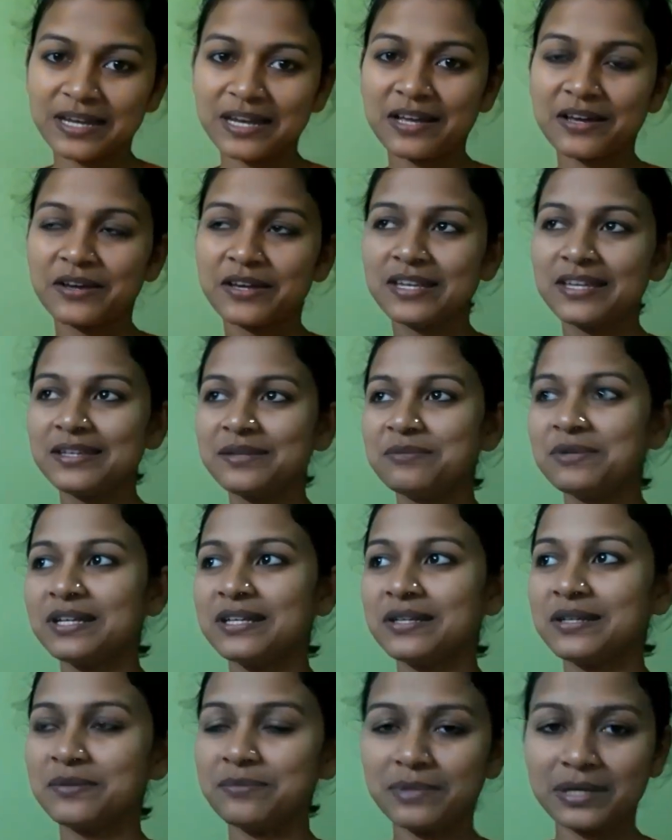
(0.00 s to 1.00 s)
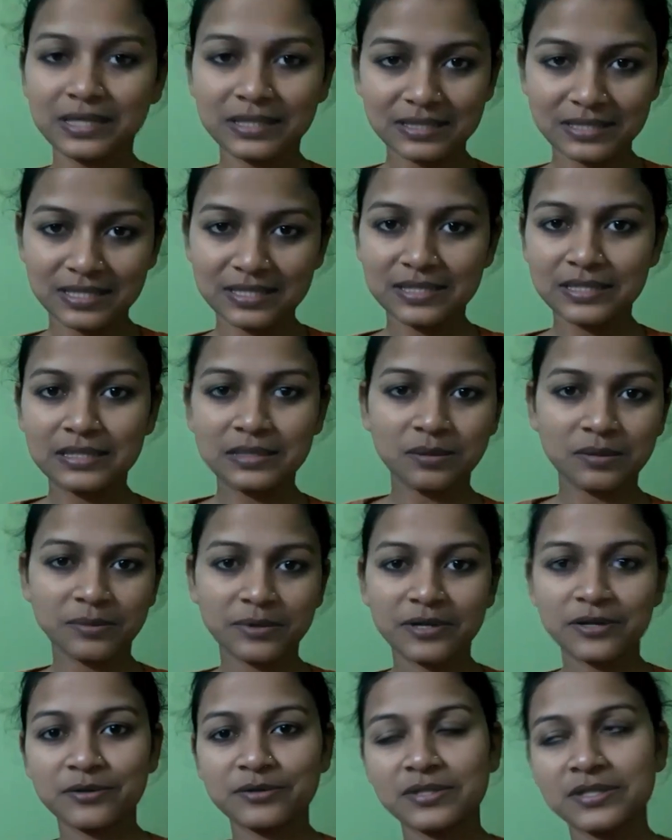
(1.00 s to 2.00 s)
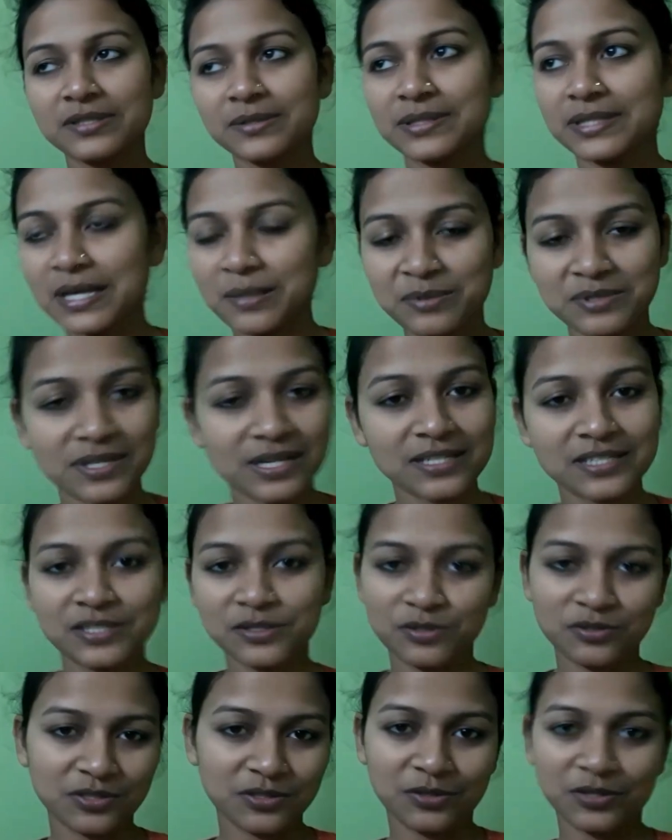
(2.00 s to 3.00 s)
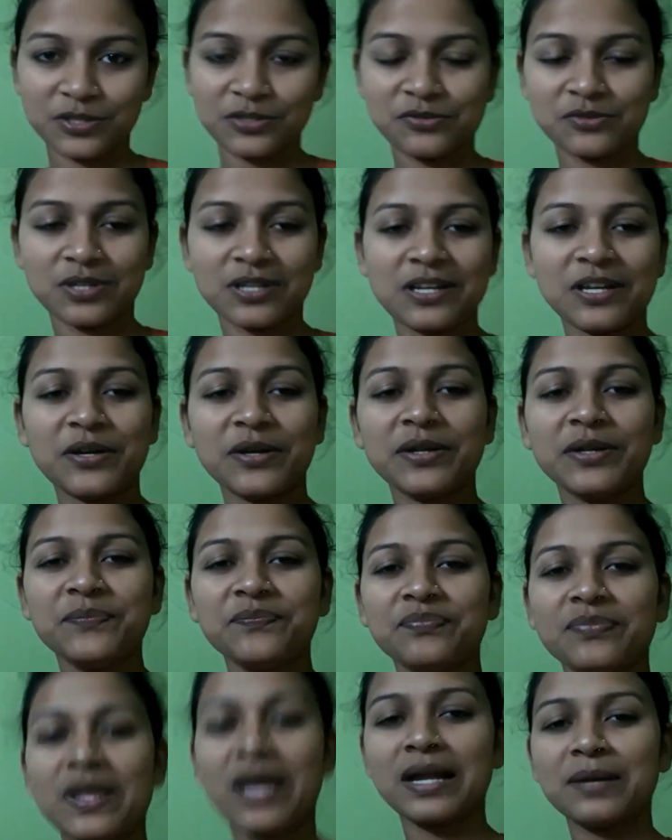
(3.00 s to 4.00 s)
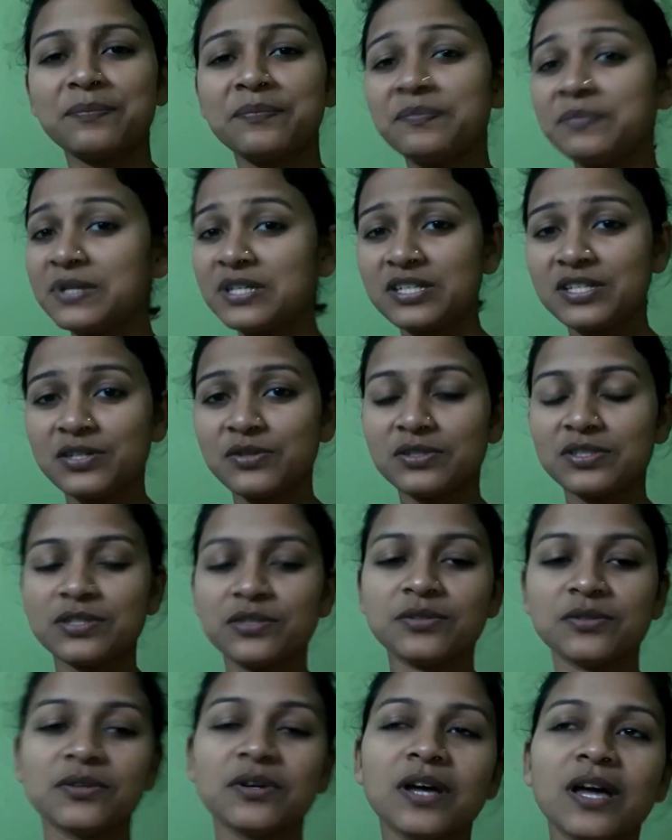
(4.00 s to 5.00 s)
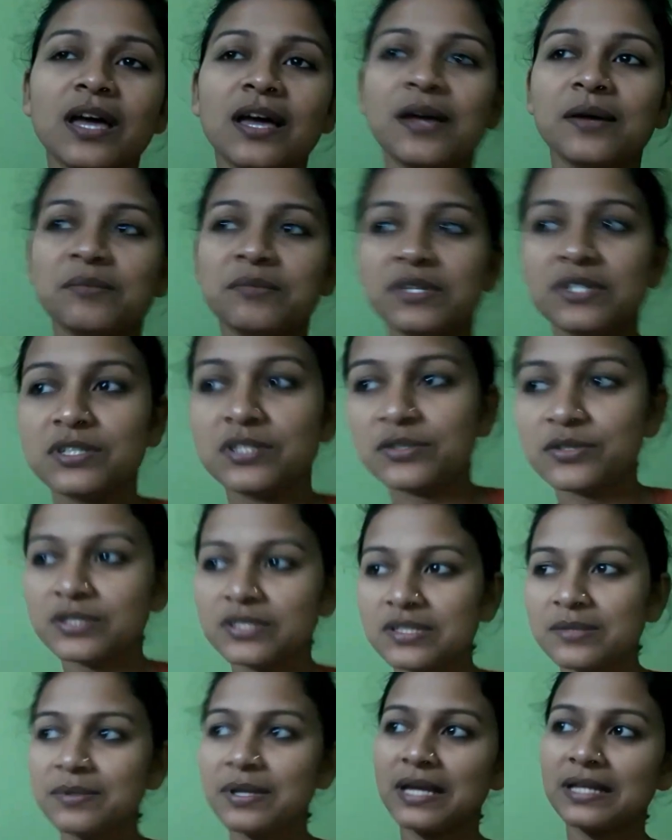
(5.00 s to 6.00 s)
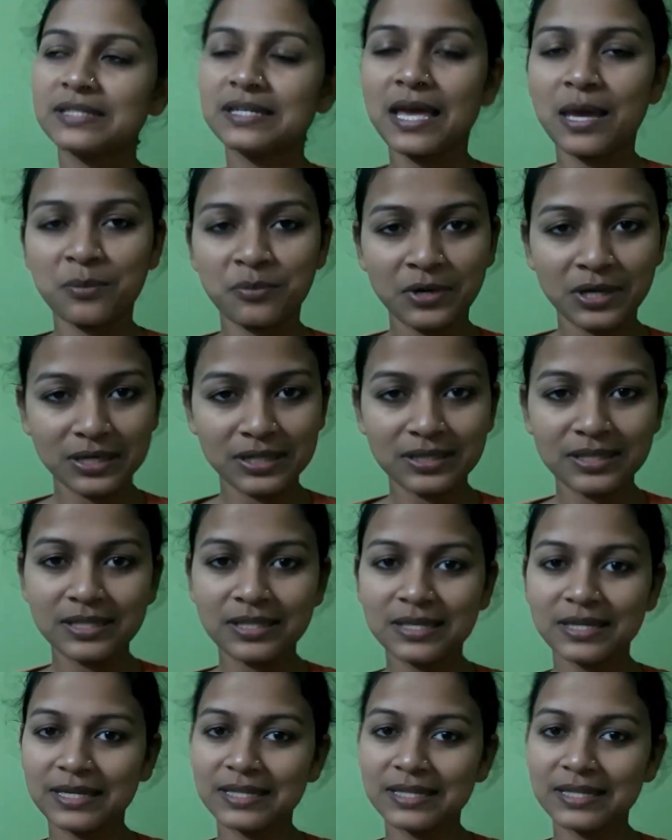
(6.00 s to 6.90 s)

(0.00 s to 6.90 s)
কেনা হয়নি মানে মেন যে জিনিস আমার বেনারসি যে দামি শাড়ি যেগুলো সেগুলো কিছু কেনা হয়নি আর বৃষ্টি হচ্ছে তো বৃষ্টি হচ্ছে এবার আজকে এমন একটা দিনে